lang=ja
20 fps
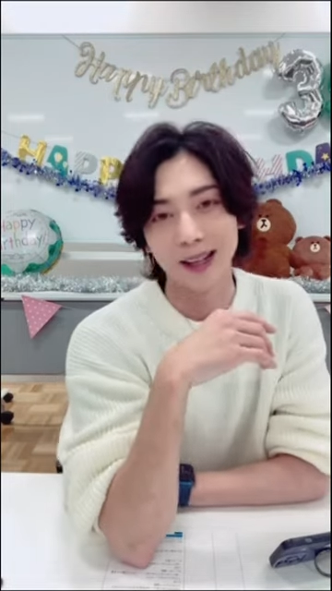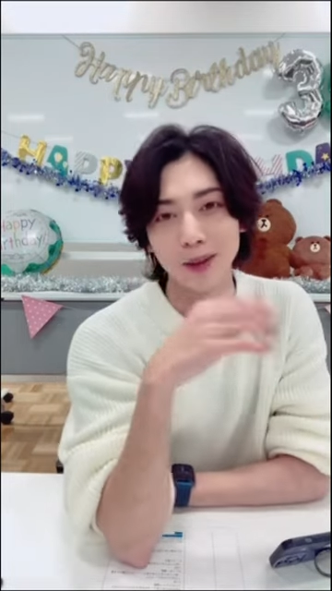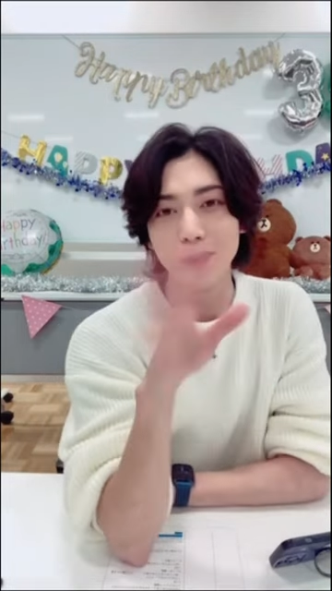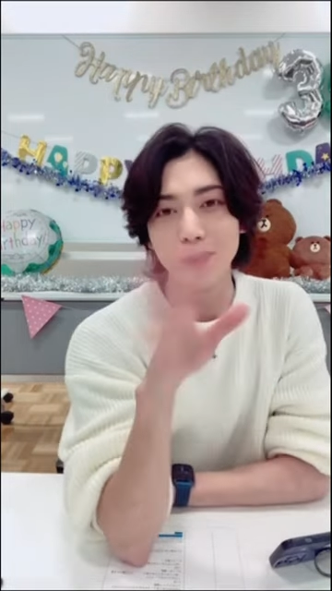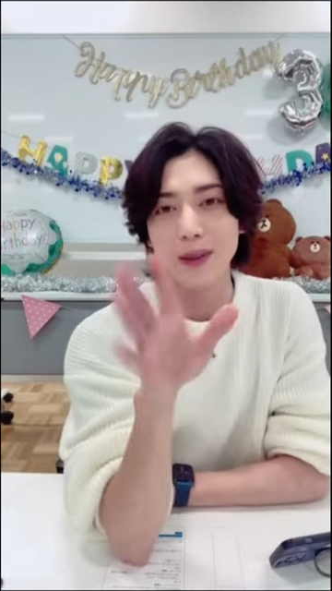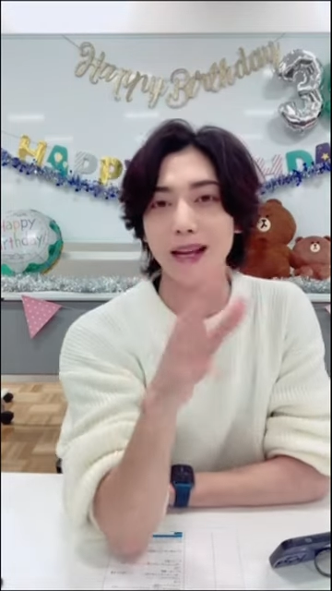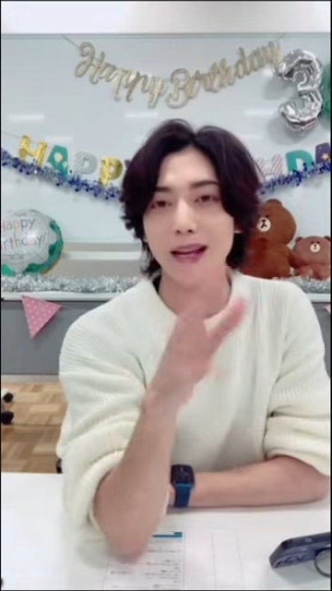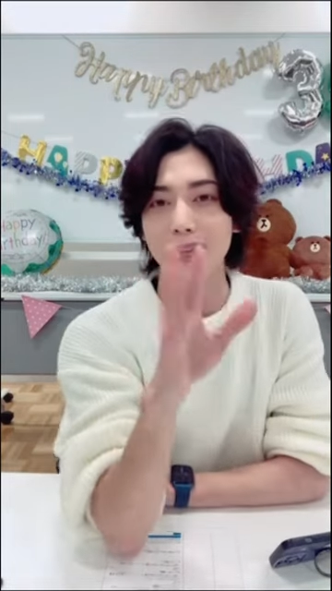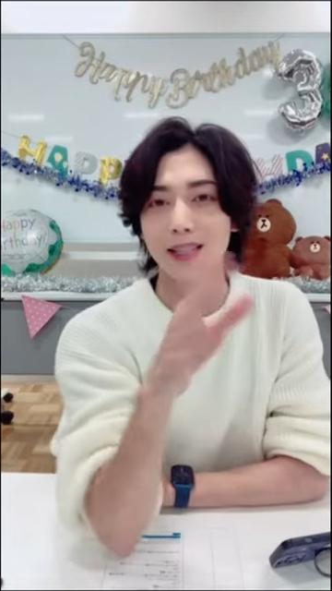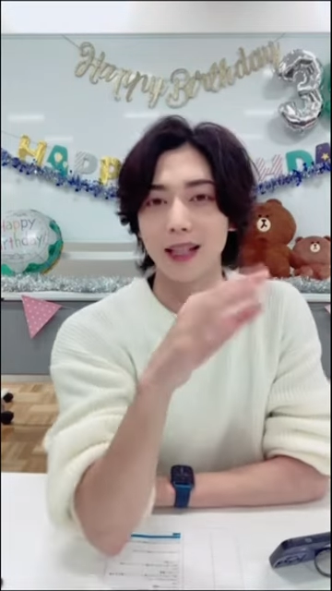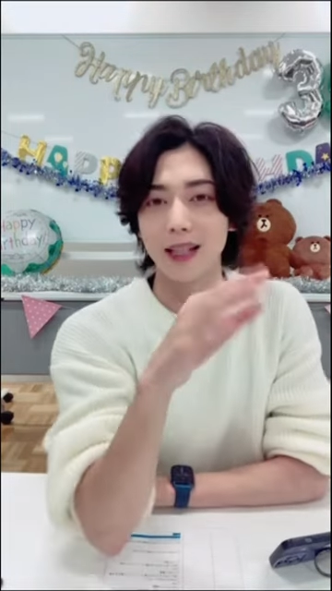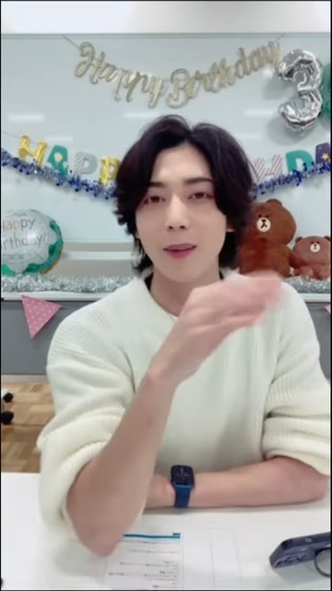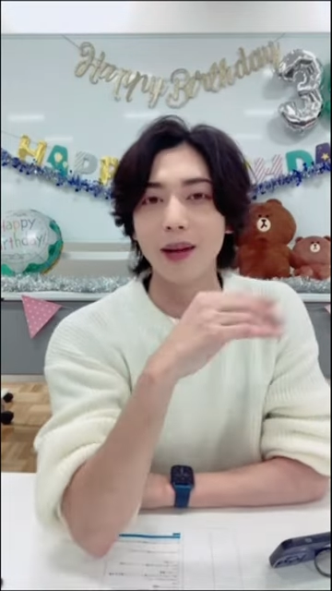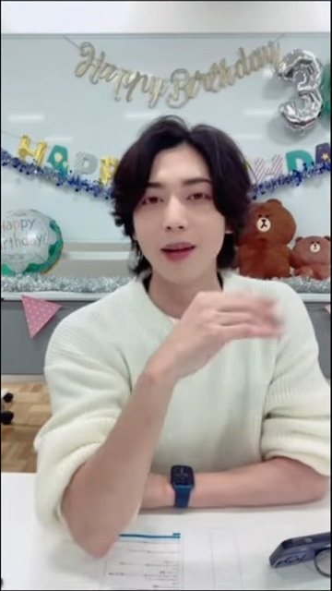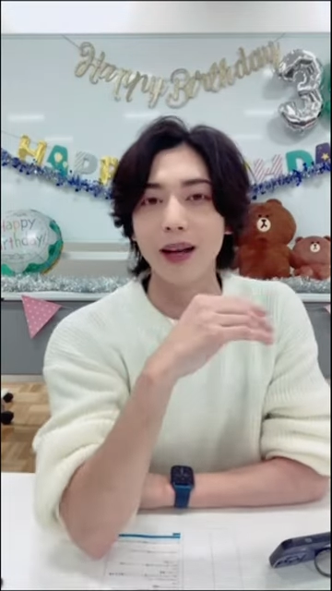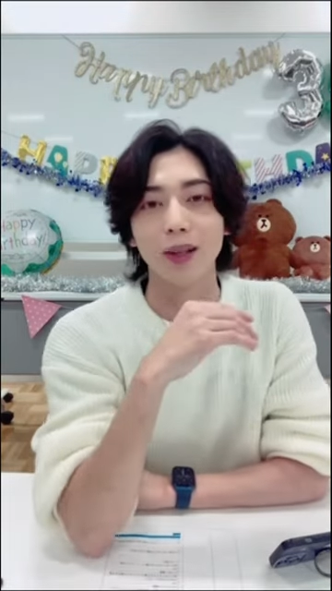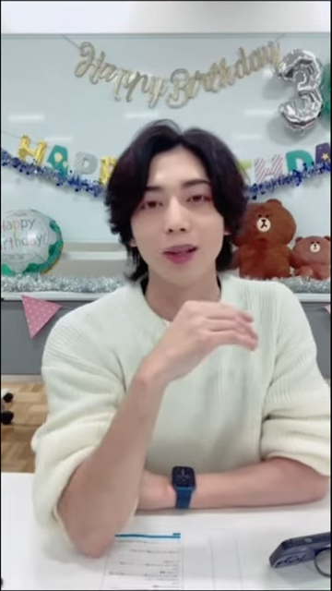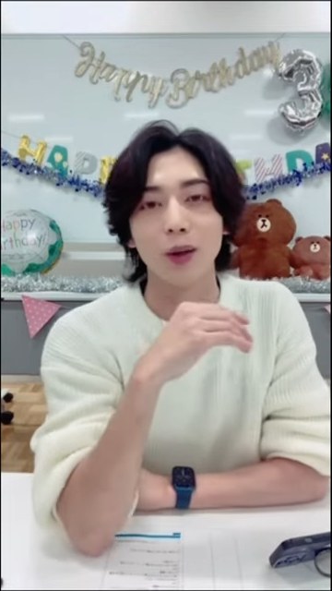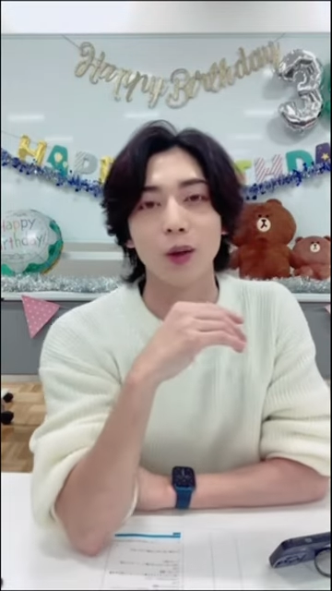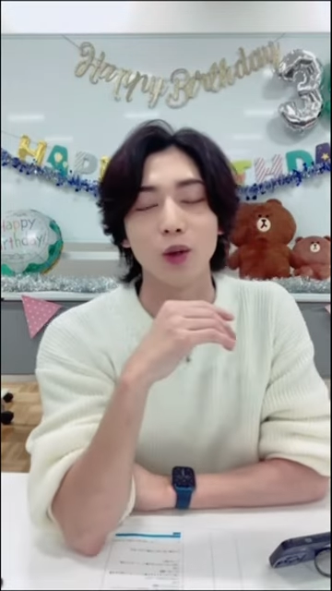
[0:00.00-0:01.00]
夢なら覚
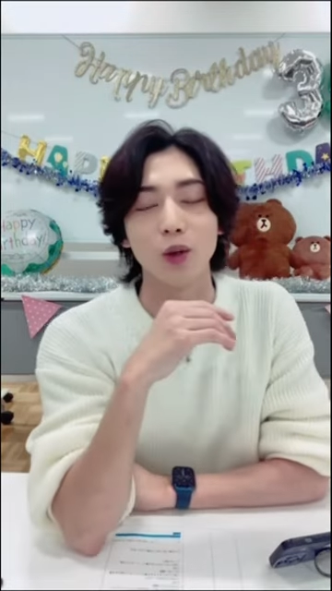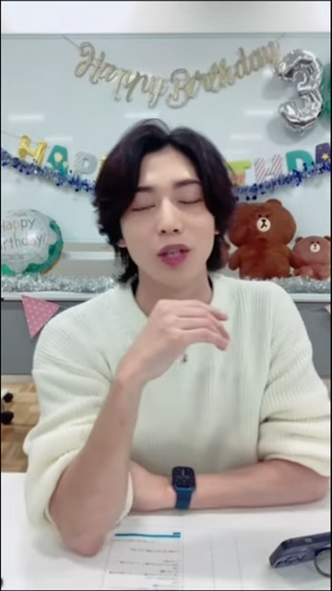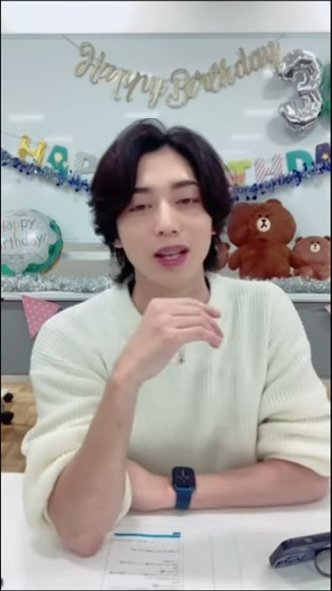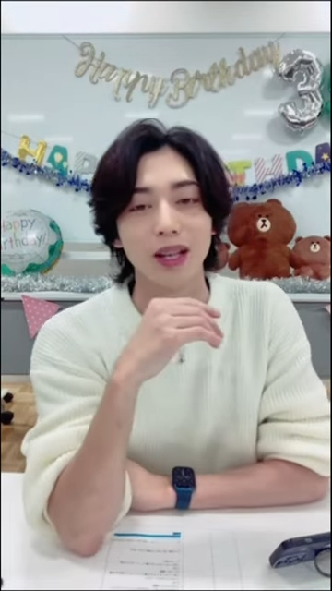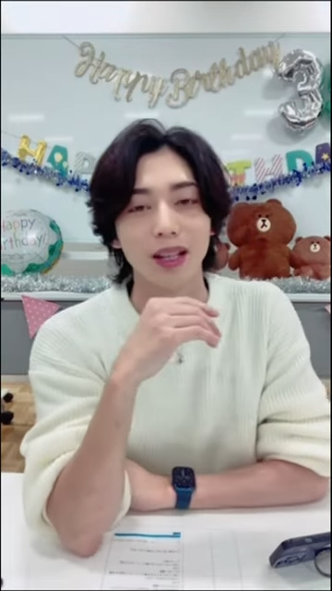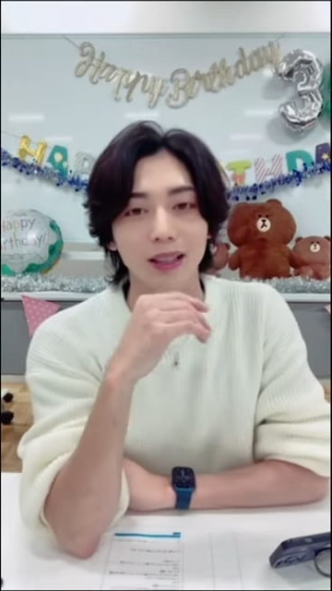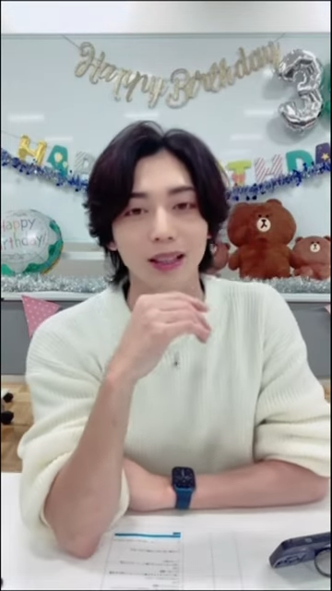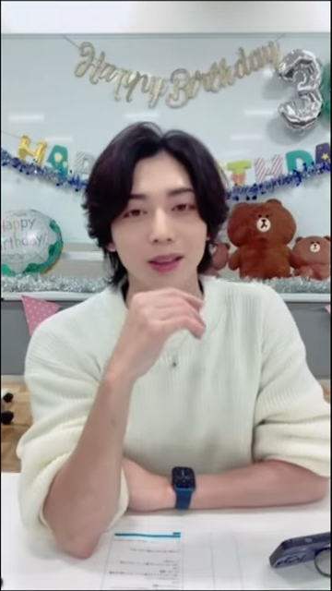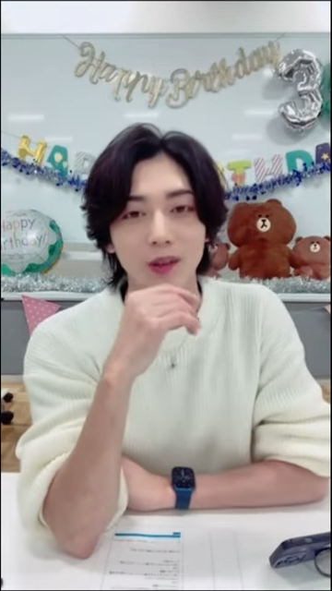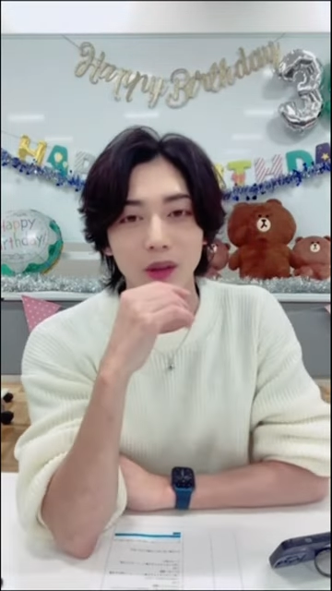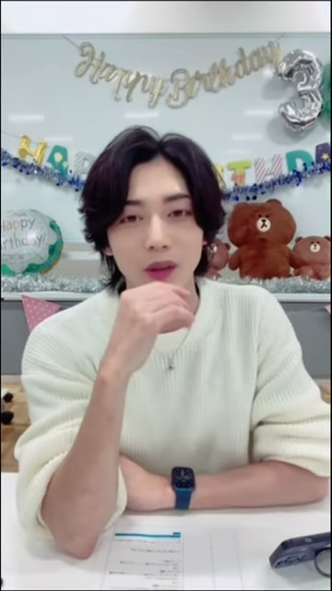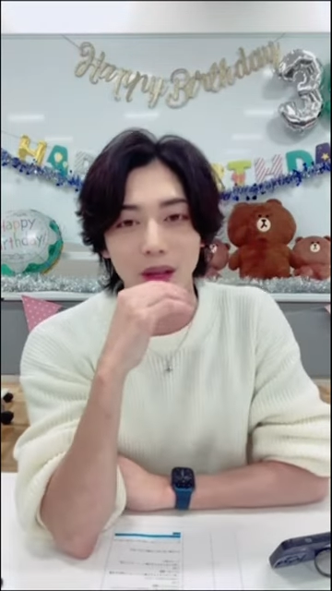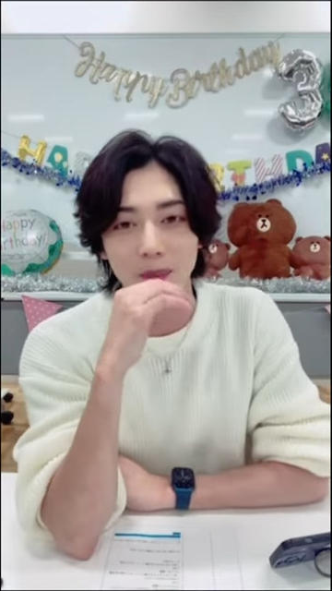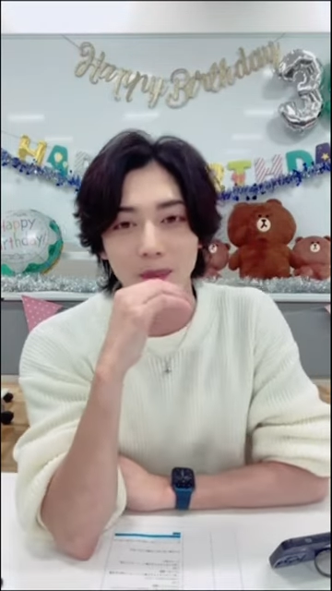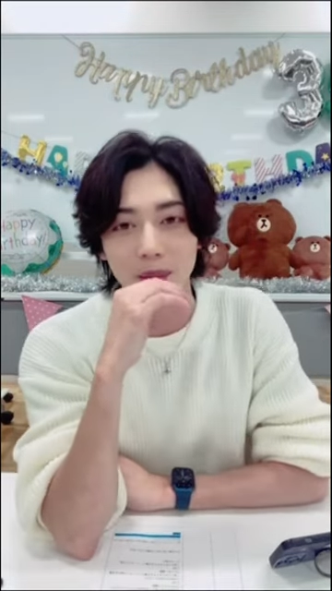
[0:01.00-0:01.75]
めないでほしいなっていうぐらい